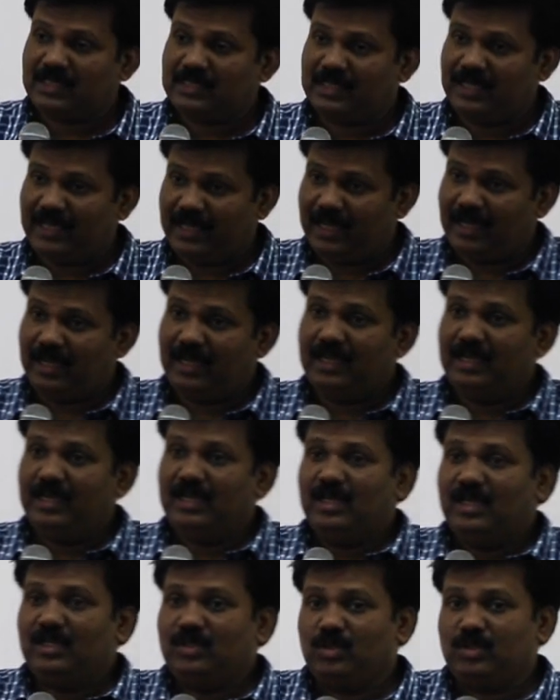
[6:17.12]
पास गया
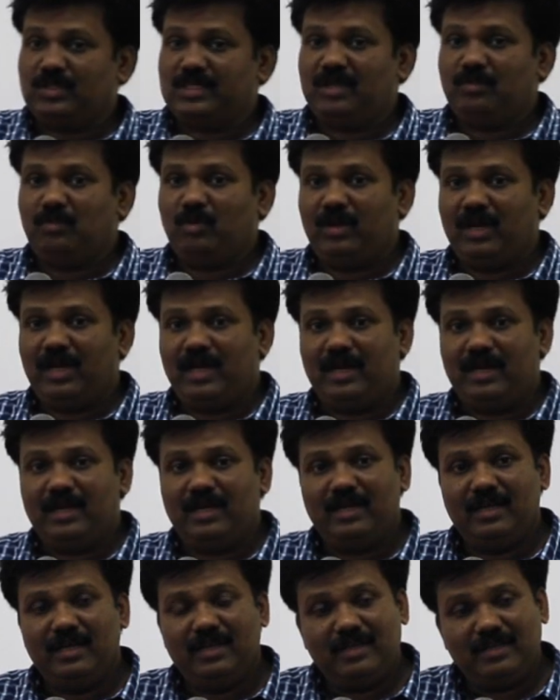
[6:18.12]
तो उसने बोला
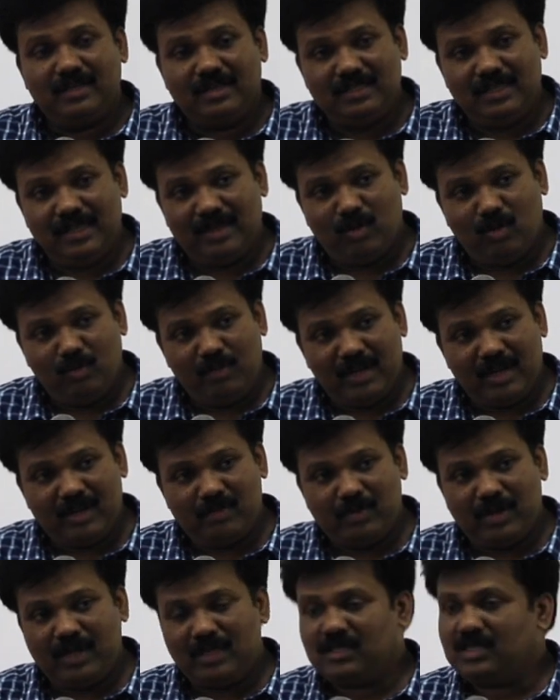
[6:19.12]
कि देखो मेरे
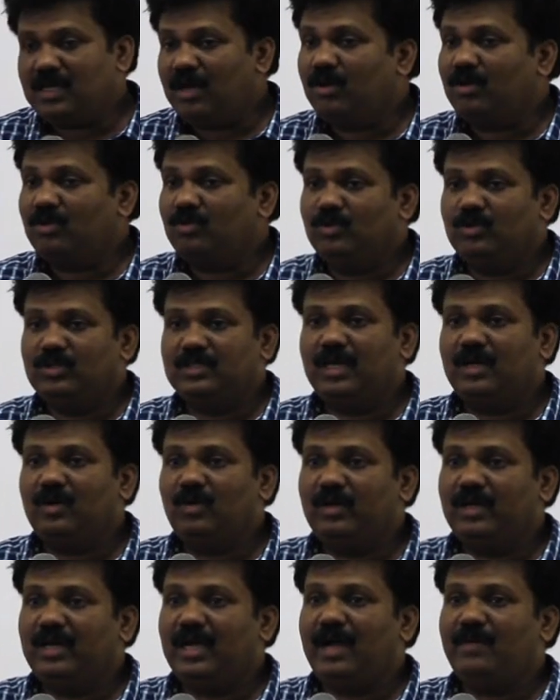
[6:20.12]
पास और दूसरा
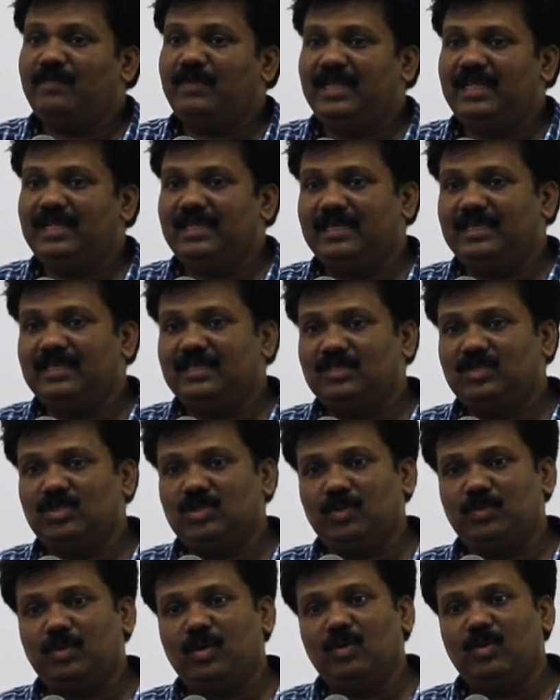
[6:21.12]
कोई काम नहीं है
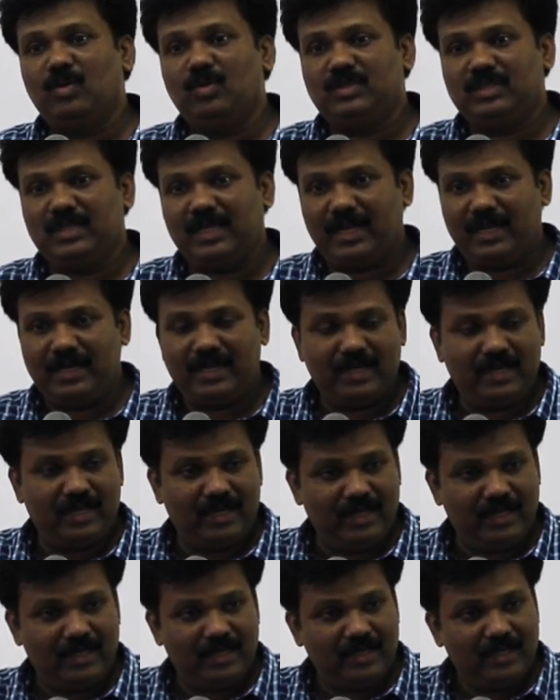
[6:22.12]
शुभरों को चराने के
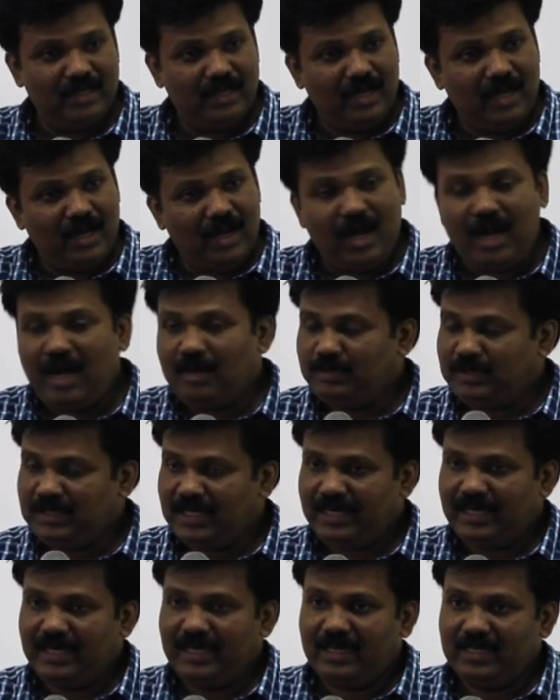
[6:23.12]
लिए आप
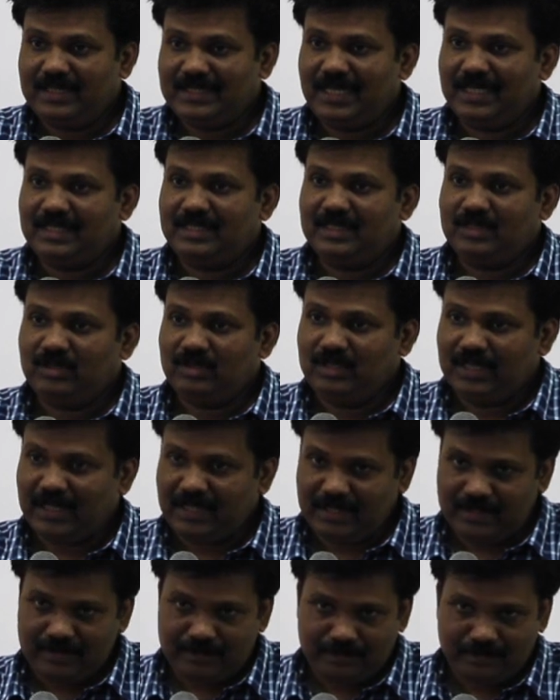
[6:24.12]
जाने के लिए चाहते तो
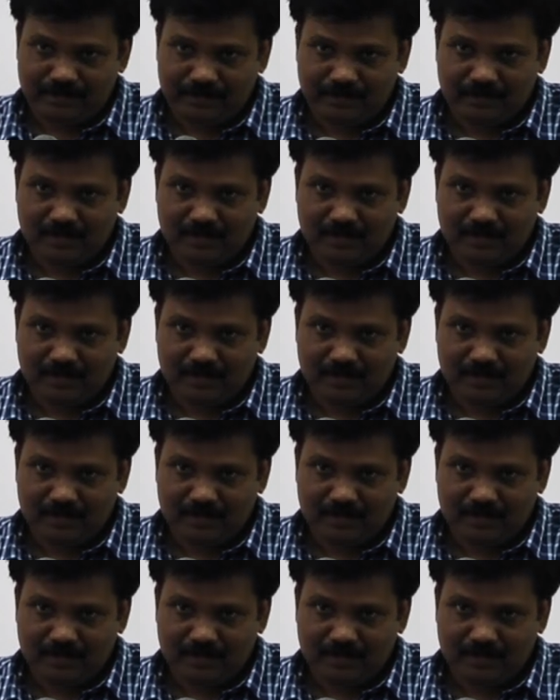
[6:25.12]
जाइए